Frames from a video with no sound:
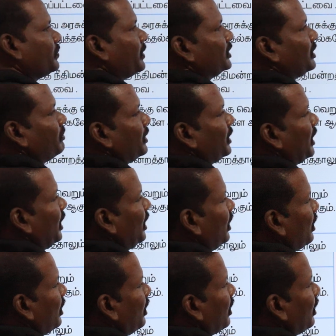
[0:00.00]
சொல்லிட்டு பார்த்தோம் அப்படின்னா
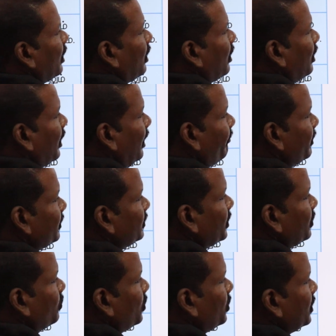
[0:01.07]

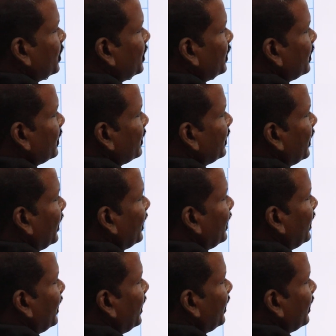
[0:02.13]
ஐம்பத்தி ஒன்று
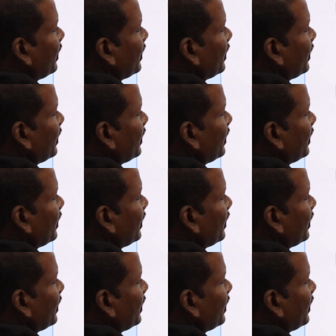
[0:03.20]
ஏல